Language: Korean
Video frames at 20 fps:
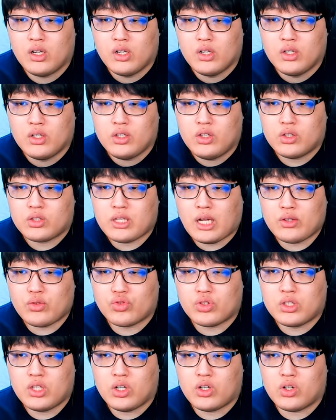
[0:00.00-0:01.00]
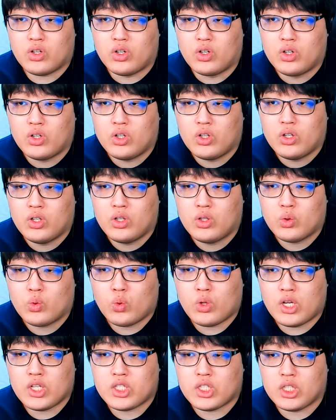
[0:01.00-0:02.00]
이기서 타투 스티커
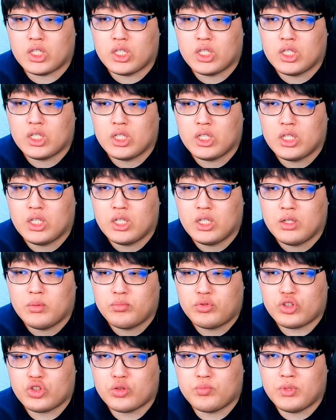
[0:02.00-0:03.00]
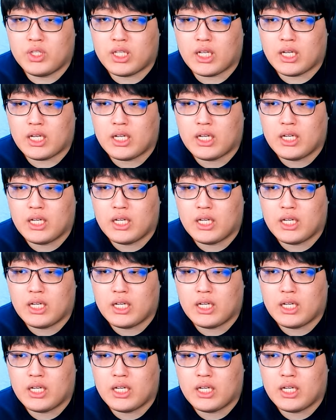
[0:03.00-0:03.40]
또다시 붙여줍니다